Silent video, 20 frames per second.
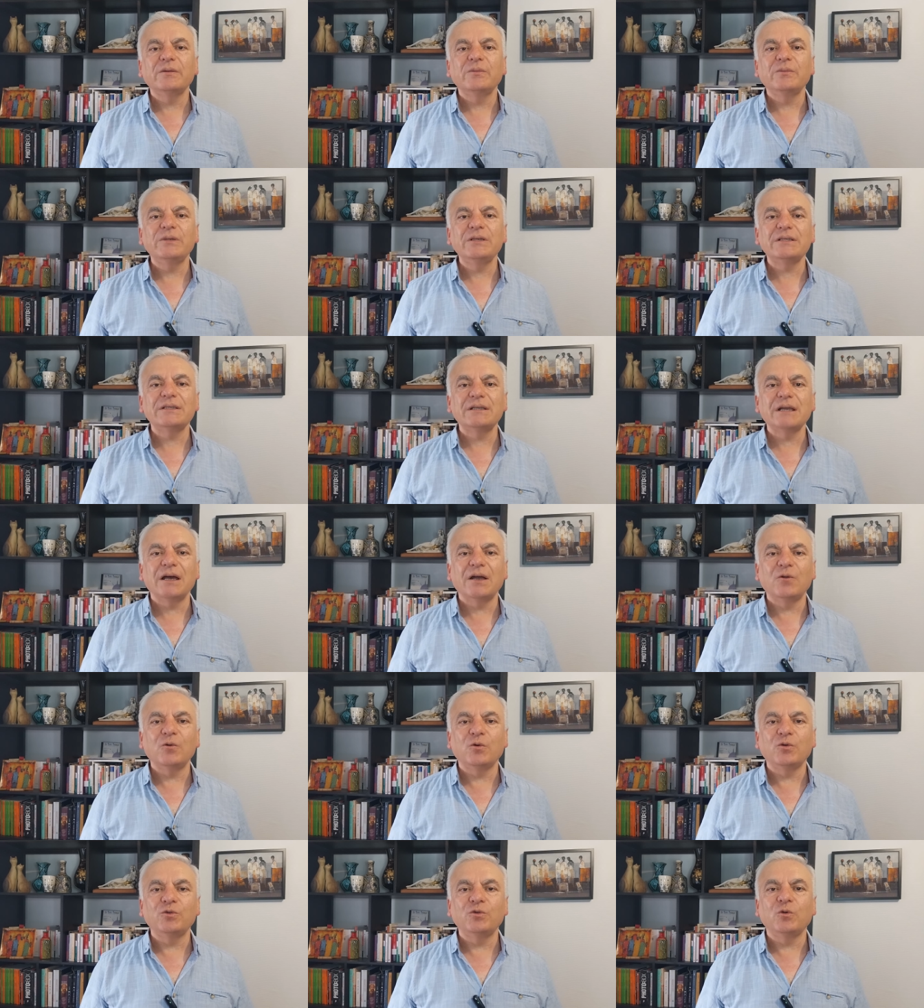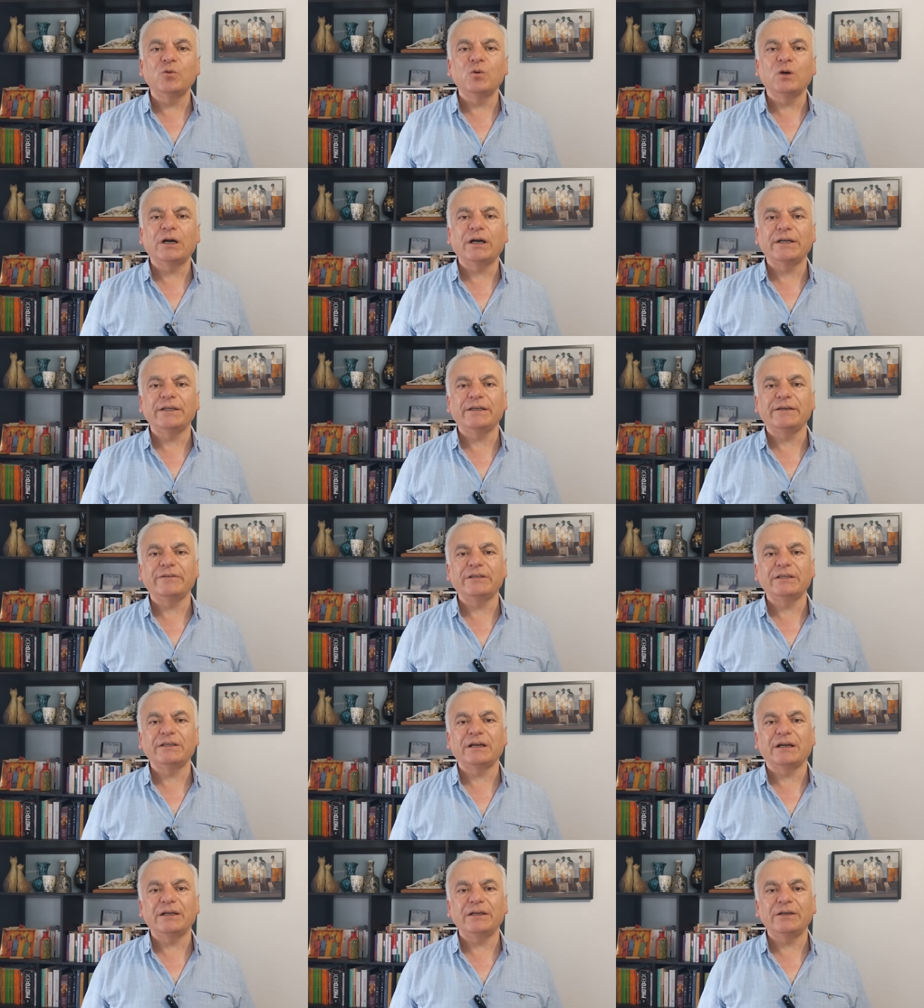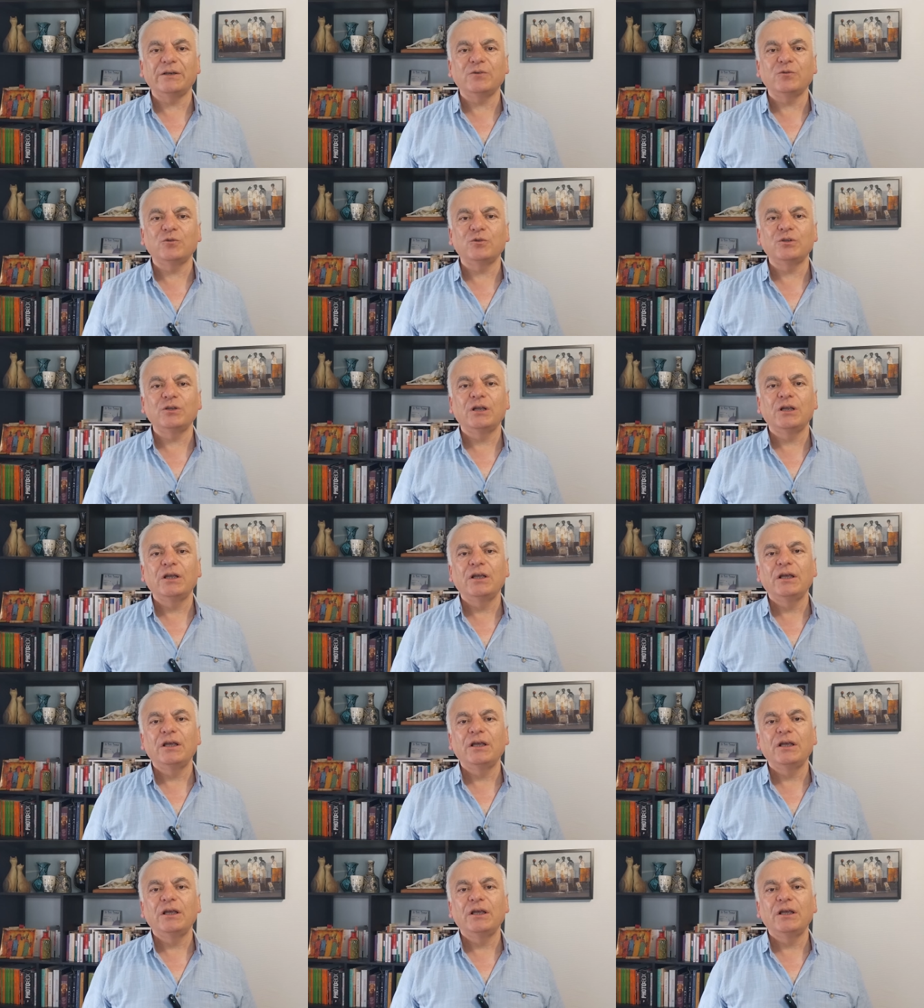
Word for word: بيستاهلوا انه الواحد يرد عليهم